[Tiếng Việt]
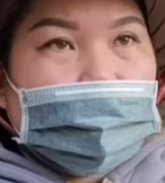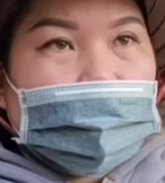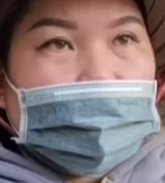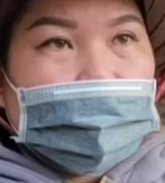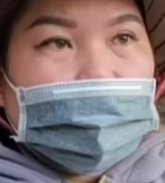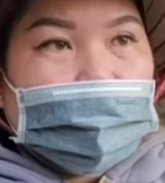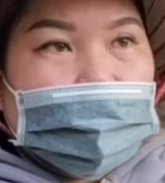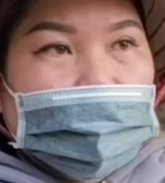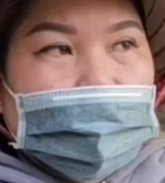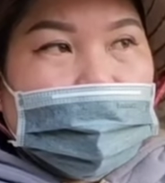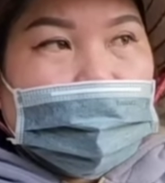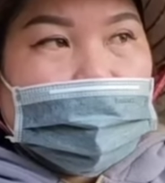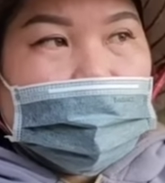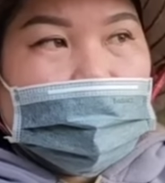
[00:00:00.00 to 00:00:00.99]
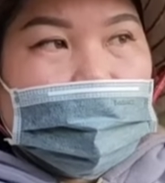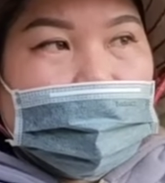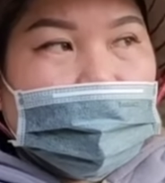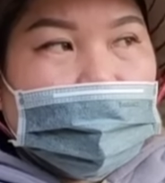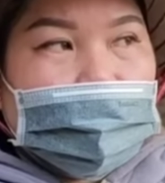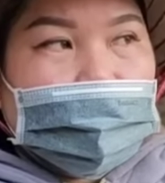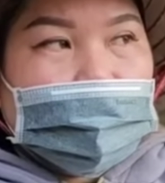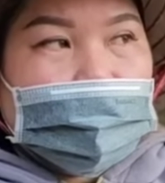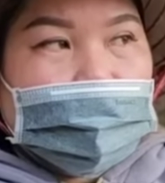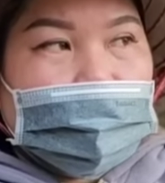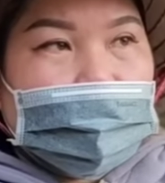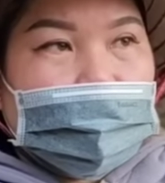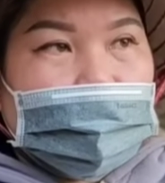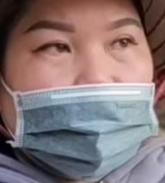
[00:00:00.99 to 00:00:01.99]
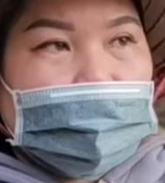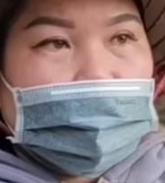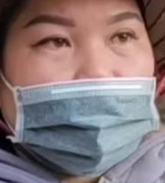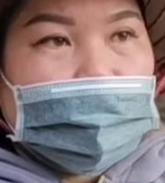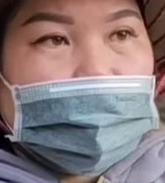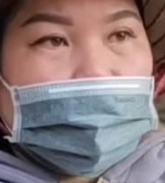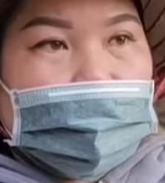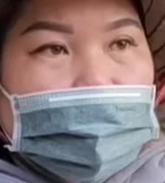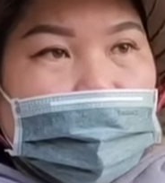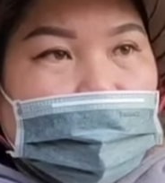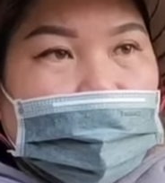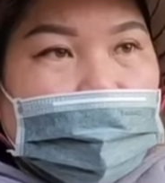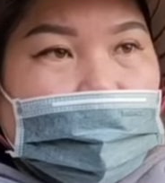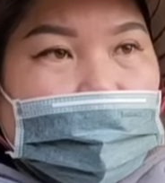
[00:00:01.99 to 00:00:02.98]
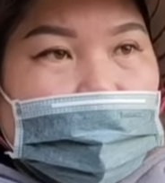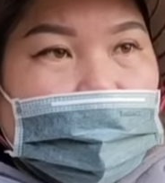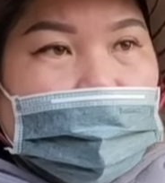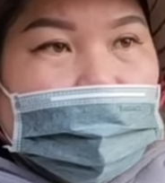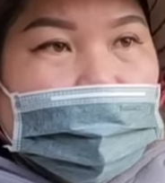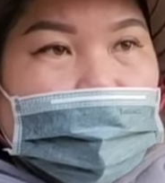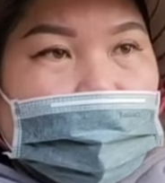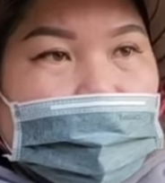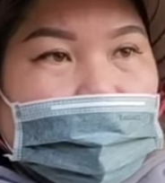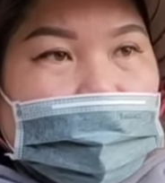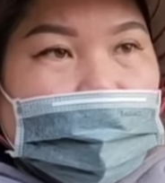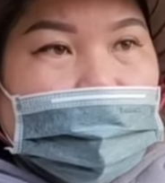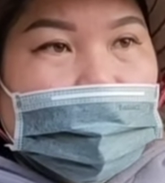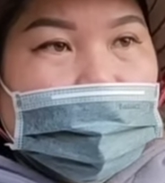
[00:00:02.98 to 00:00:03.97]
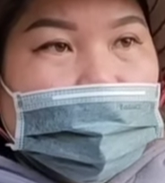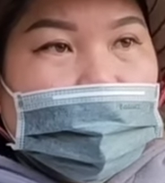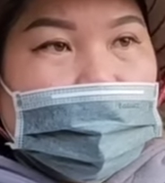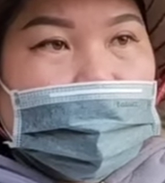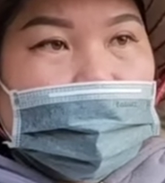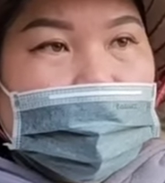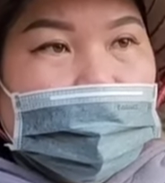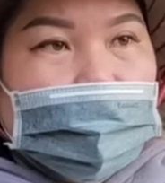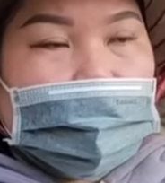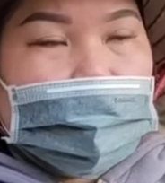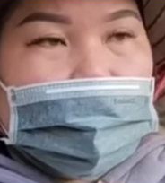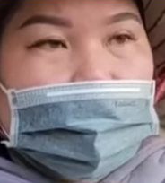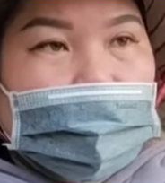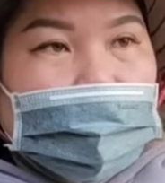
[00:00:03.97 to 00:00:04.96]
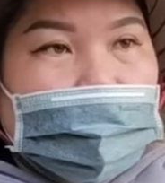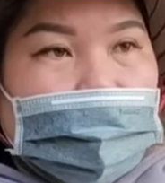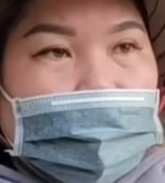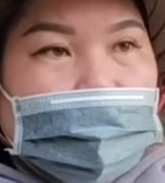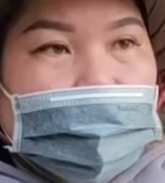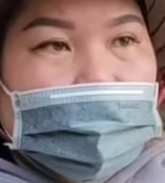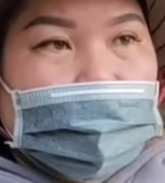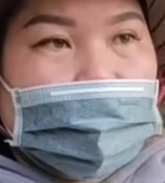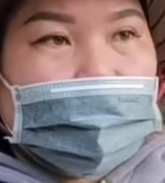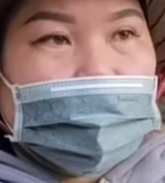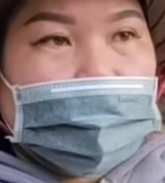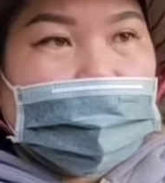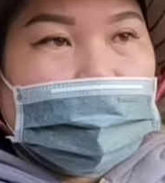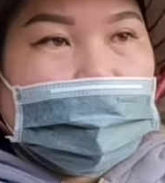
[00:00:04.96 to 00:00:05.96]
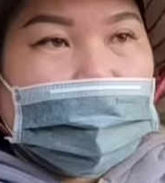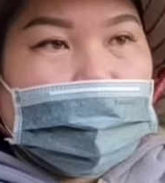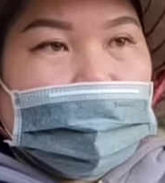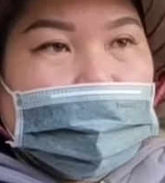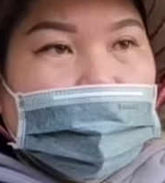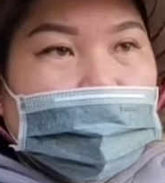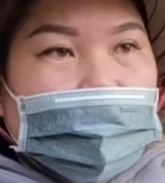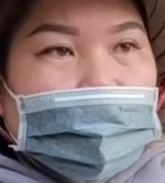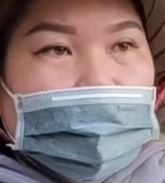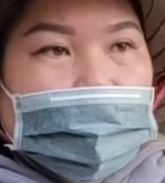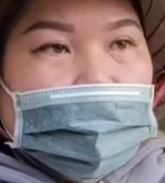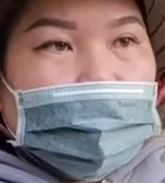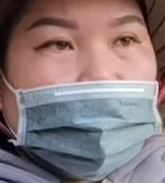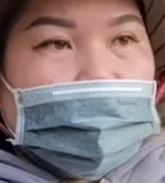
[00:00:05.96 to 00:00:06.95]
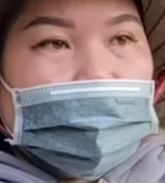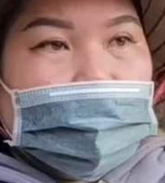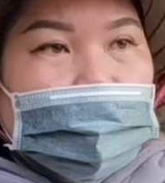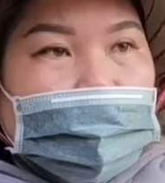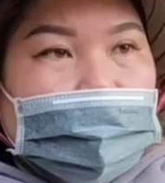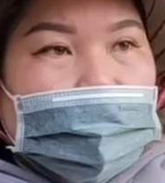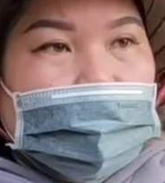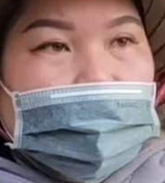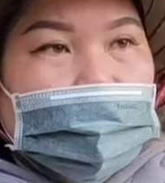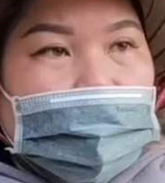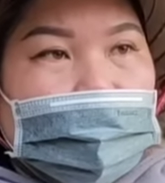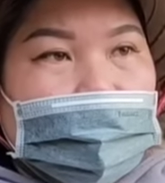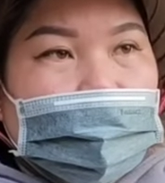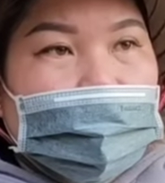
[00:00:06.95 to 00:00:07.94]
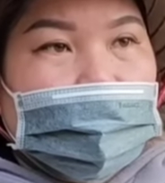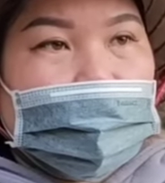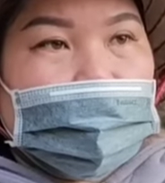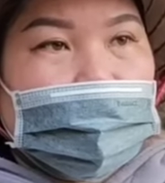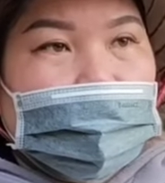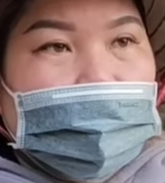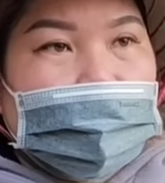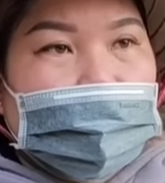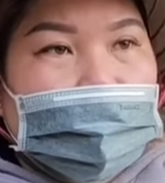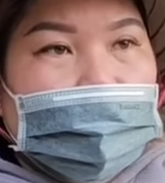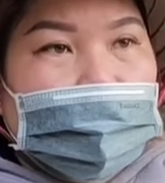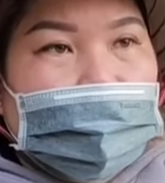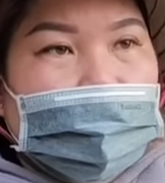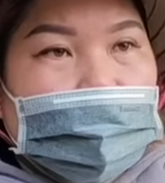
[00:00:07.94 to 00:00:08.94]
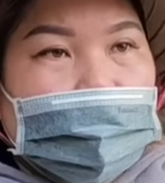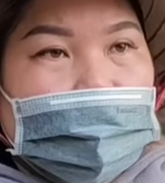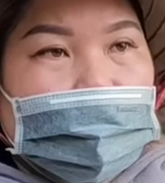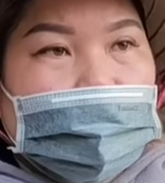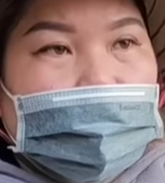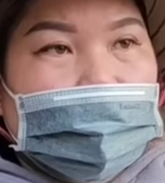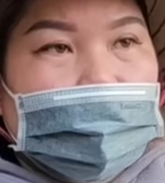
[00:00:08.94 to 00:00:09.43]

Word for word: nên là chắc có thể là anh em sẽ quyết định đi về à, gặp bên phía bên gia đình chị Hương sẽ hỏi rõ hơn cái nguyên nhân